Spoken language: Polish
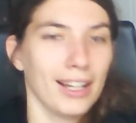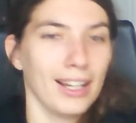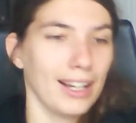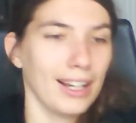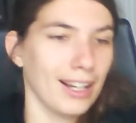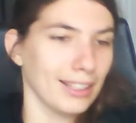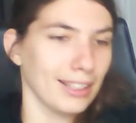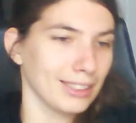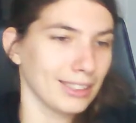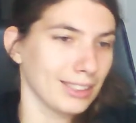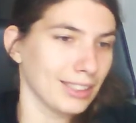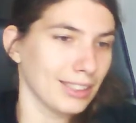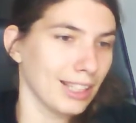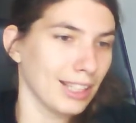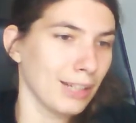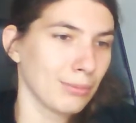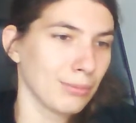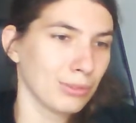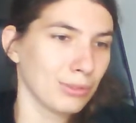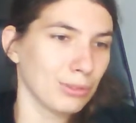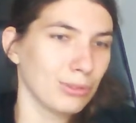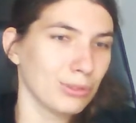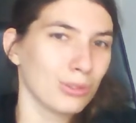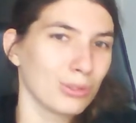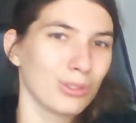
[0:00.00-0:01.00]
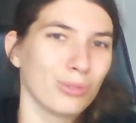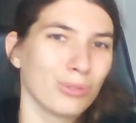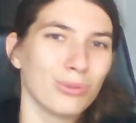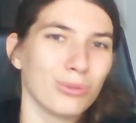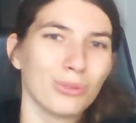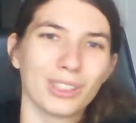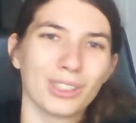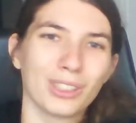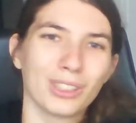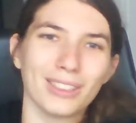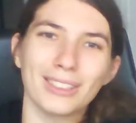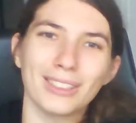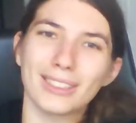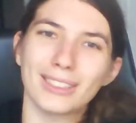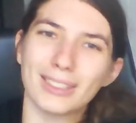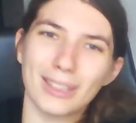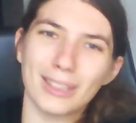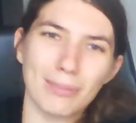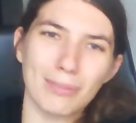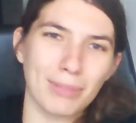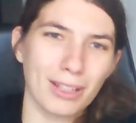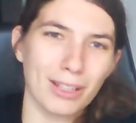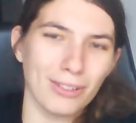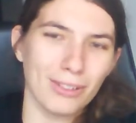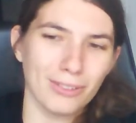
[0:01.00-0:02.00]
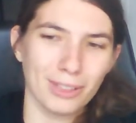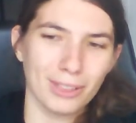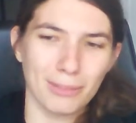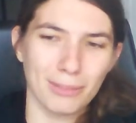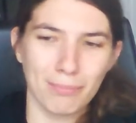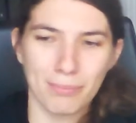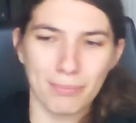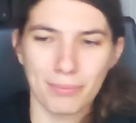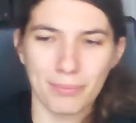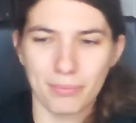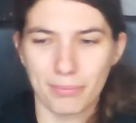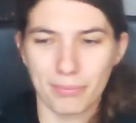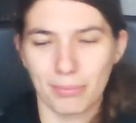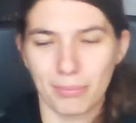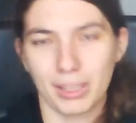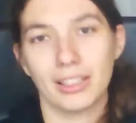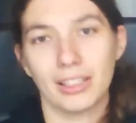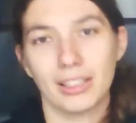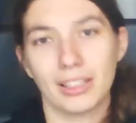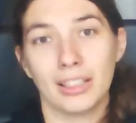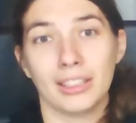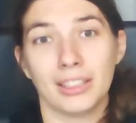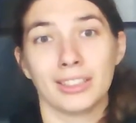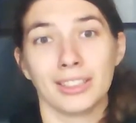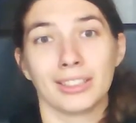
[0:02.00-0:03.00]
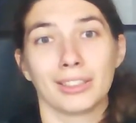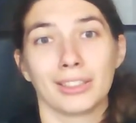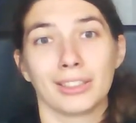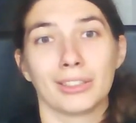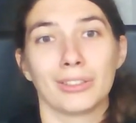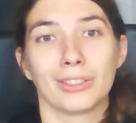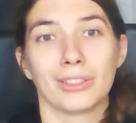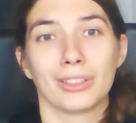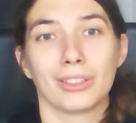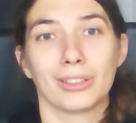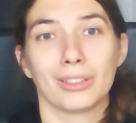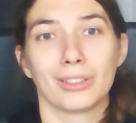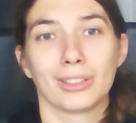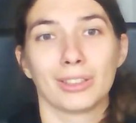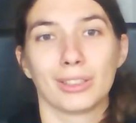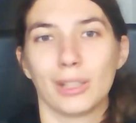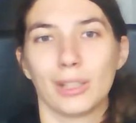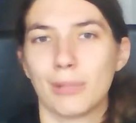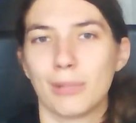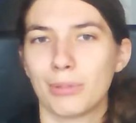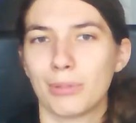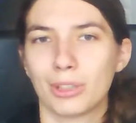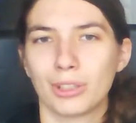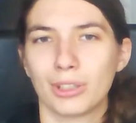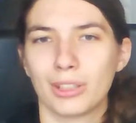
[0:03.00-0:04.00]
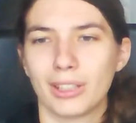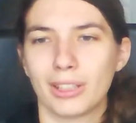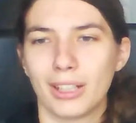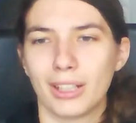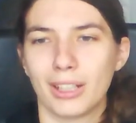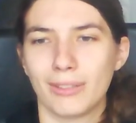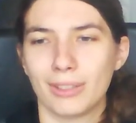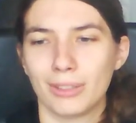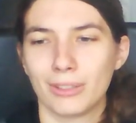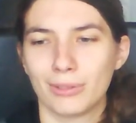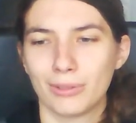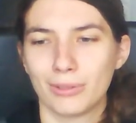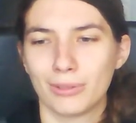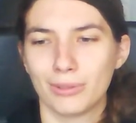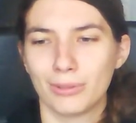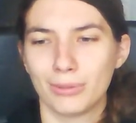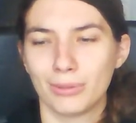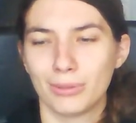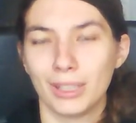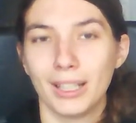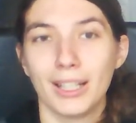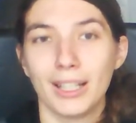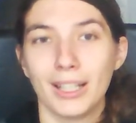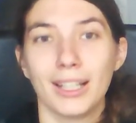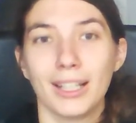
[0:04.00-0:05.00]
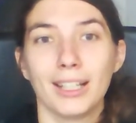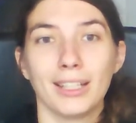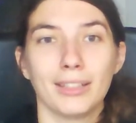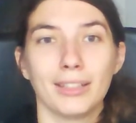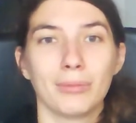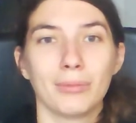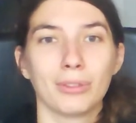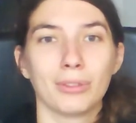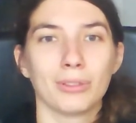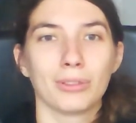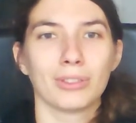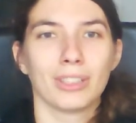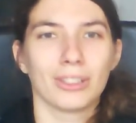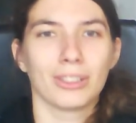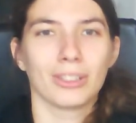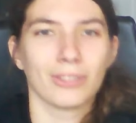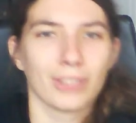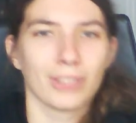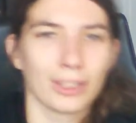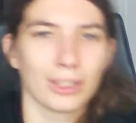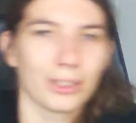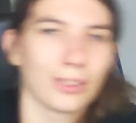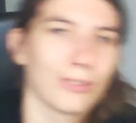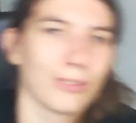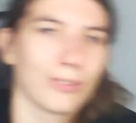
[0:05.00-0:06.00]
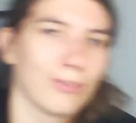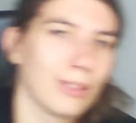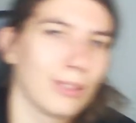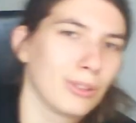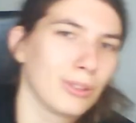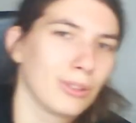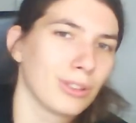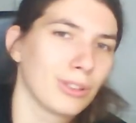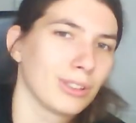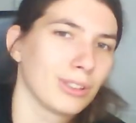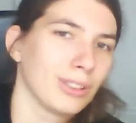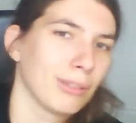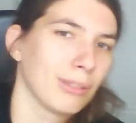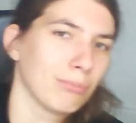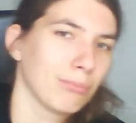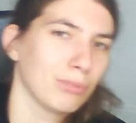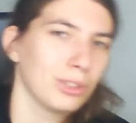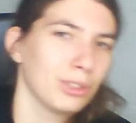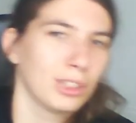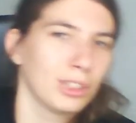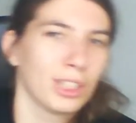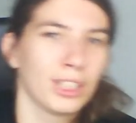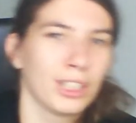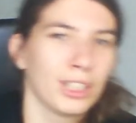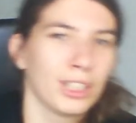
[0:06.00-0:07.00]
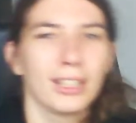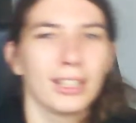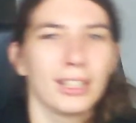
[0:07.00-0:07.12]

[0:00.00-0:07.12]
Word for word: a sam utwór jest naprawdę mega, jest to jeden z lepszych kawałków i moim na dodatek faworyt na płycie,